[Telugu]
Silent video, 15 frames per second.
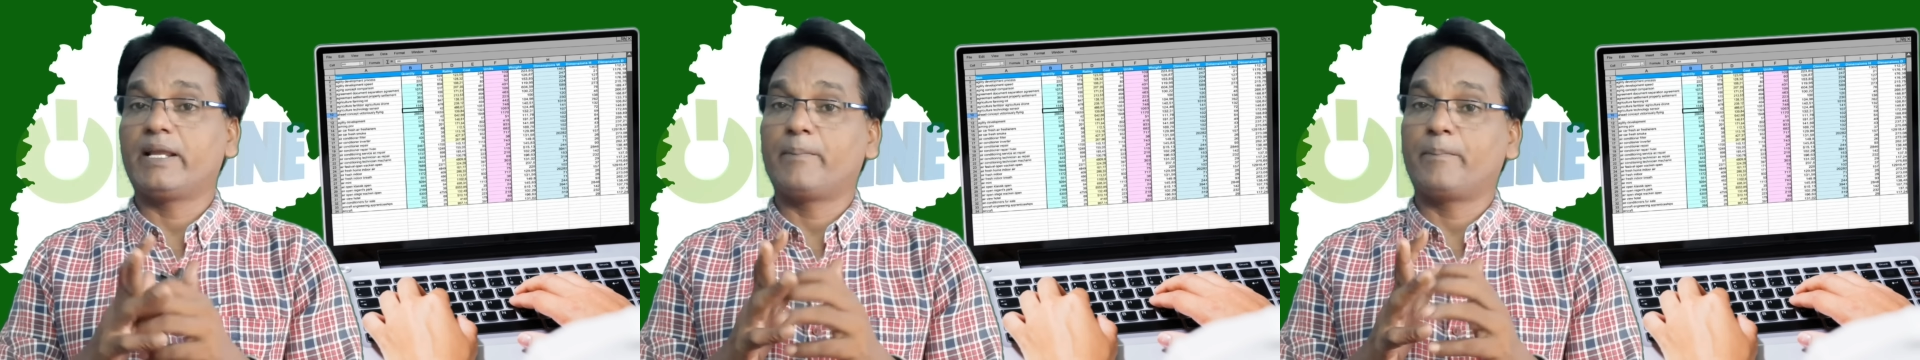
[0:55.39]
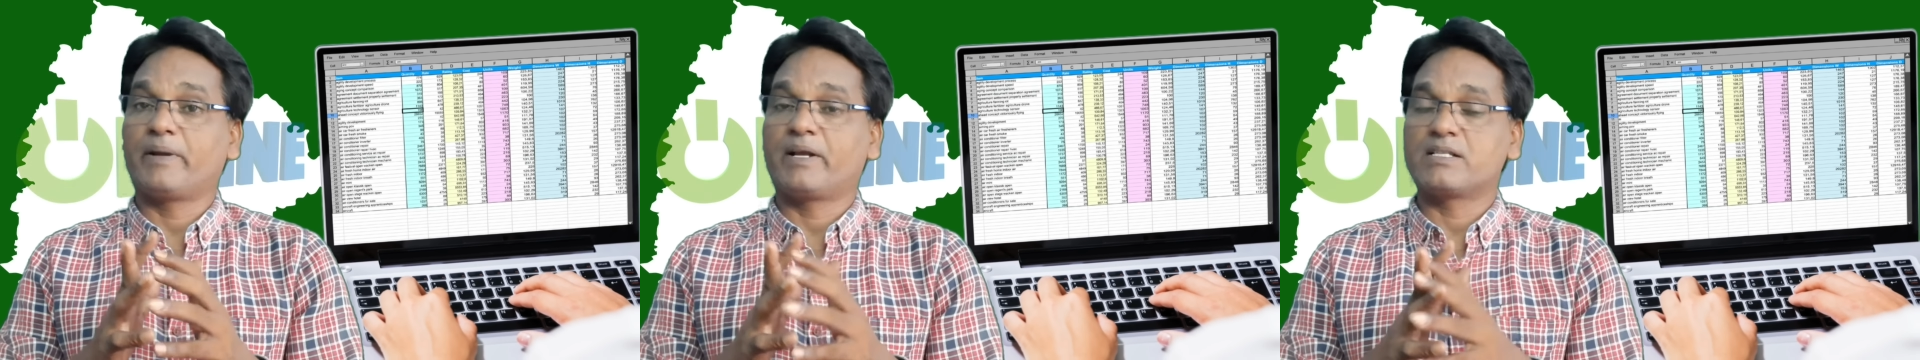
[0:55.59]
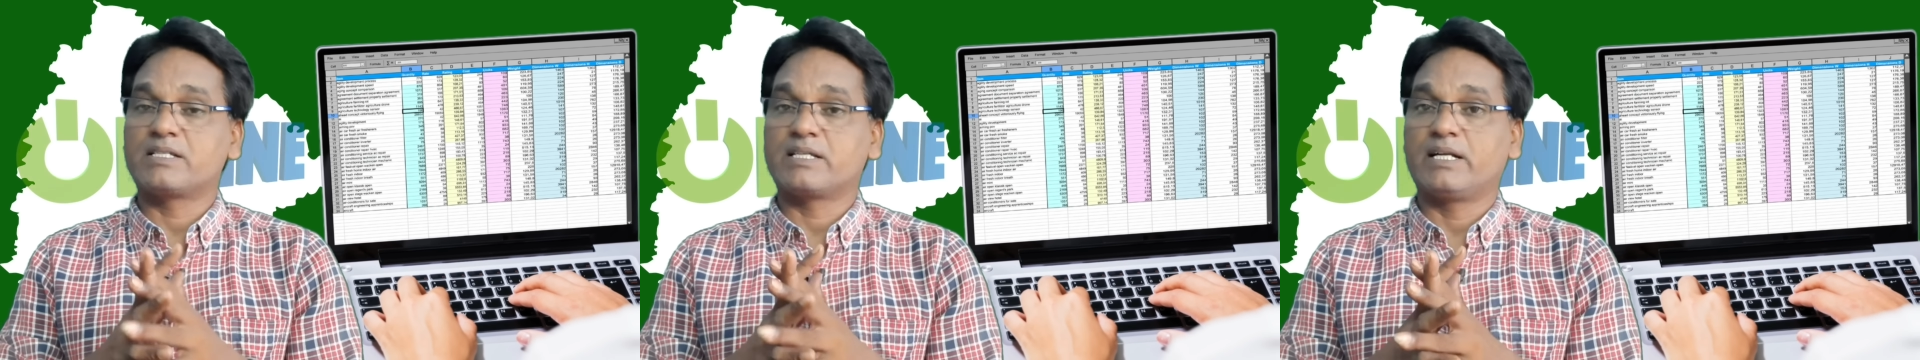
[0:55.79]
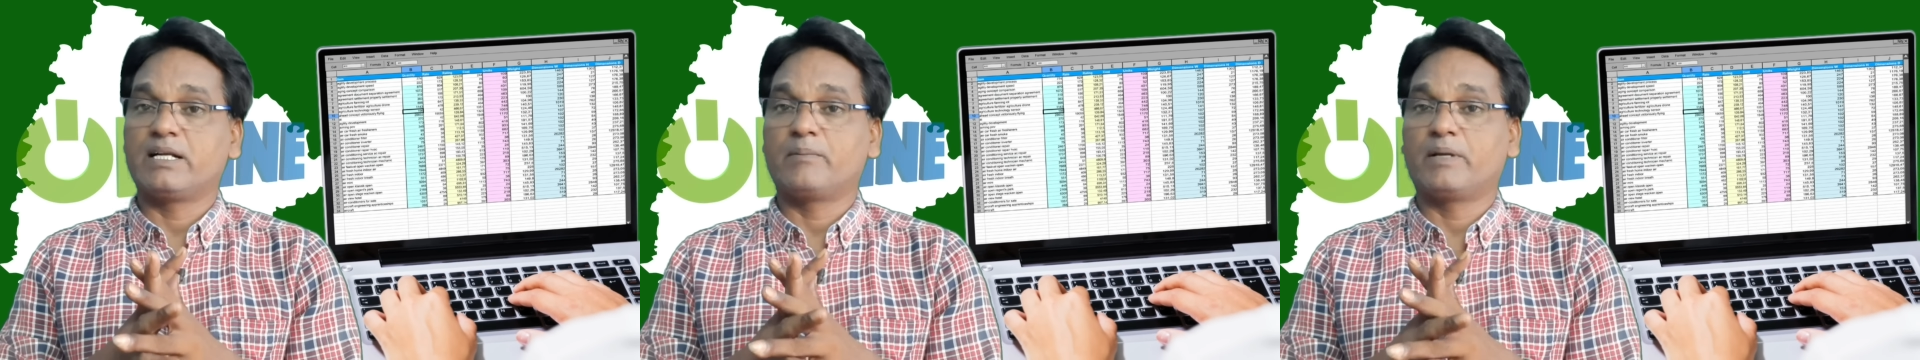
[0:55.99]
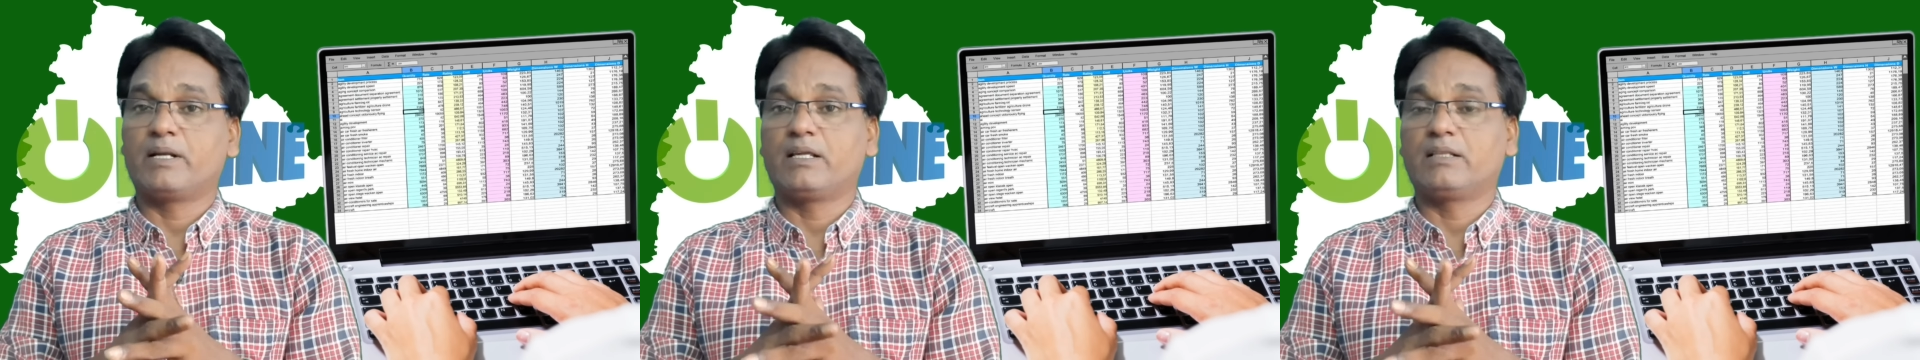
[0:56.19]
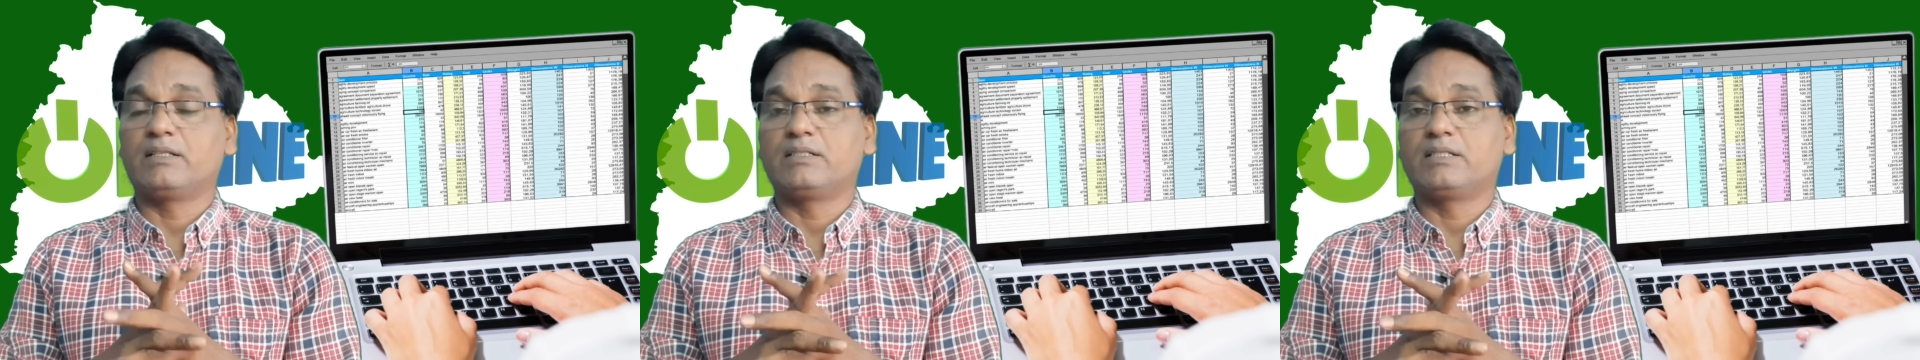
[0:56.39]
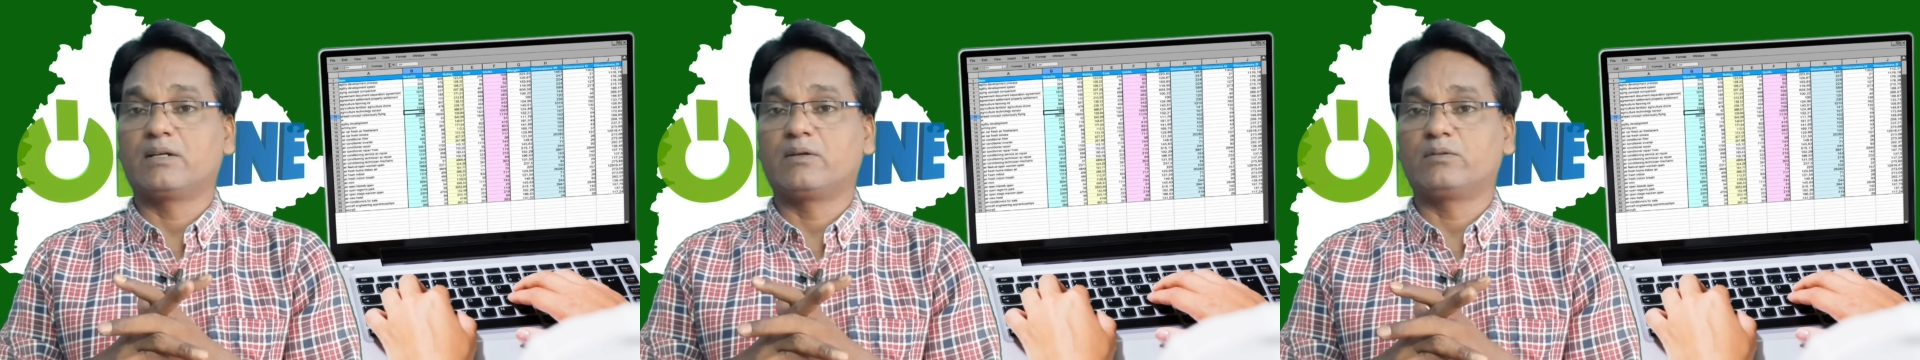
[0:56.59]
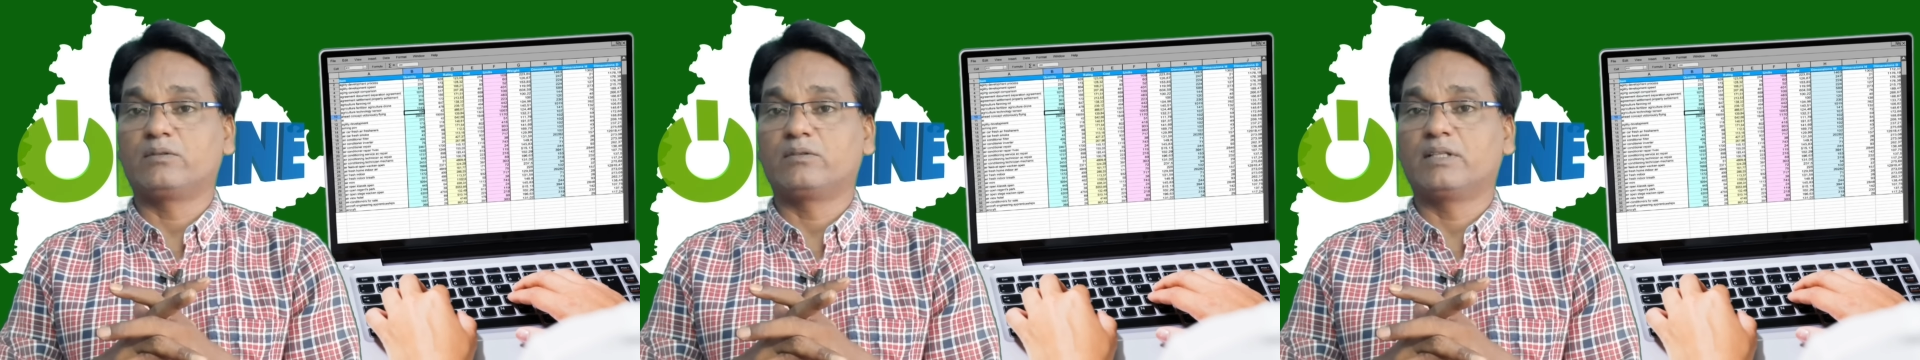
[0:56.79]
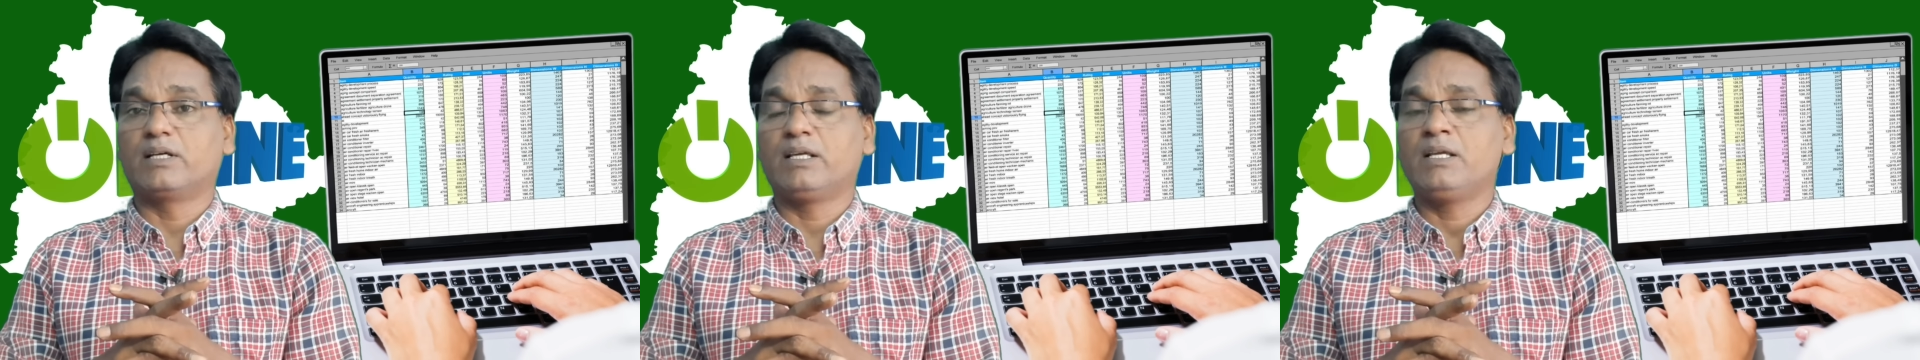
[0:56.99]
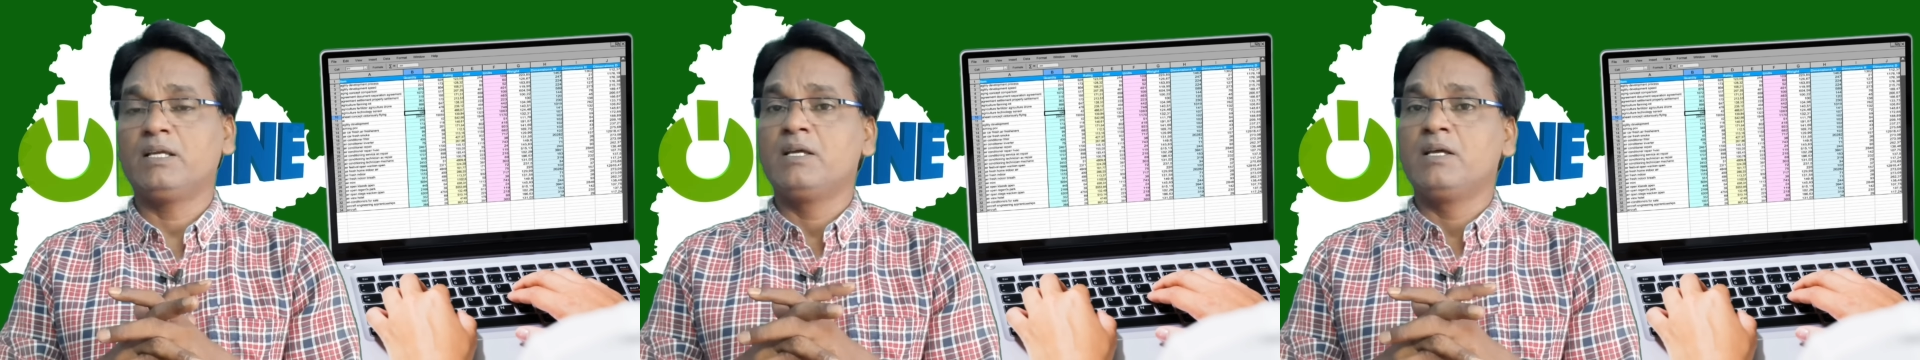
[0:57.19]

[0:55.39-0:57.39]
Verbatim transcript: ఎంపిక చేయడం అనేది జరుగుతుందని